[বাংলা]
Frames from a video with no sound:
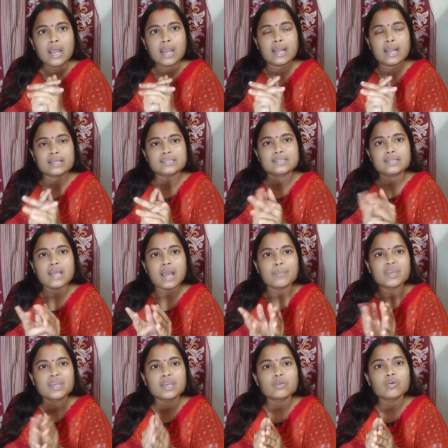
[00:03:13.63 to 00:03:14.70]
লাস্টে আমি
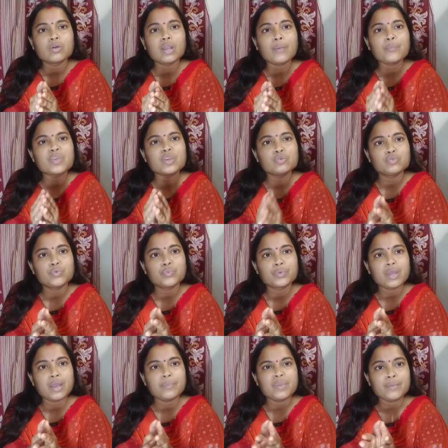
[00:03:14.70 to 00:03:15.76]
কি করলাম
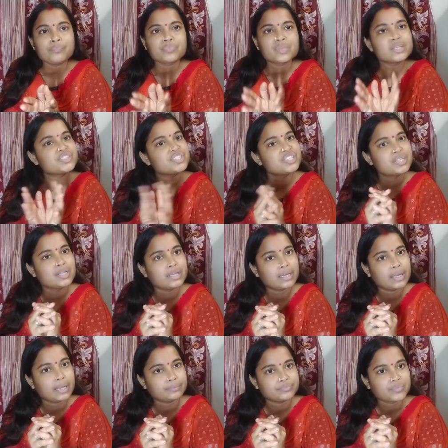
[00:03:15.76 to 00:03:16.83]
ইউটিউবকে আমি চিঠি লিখলাম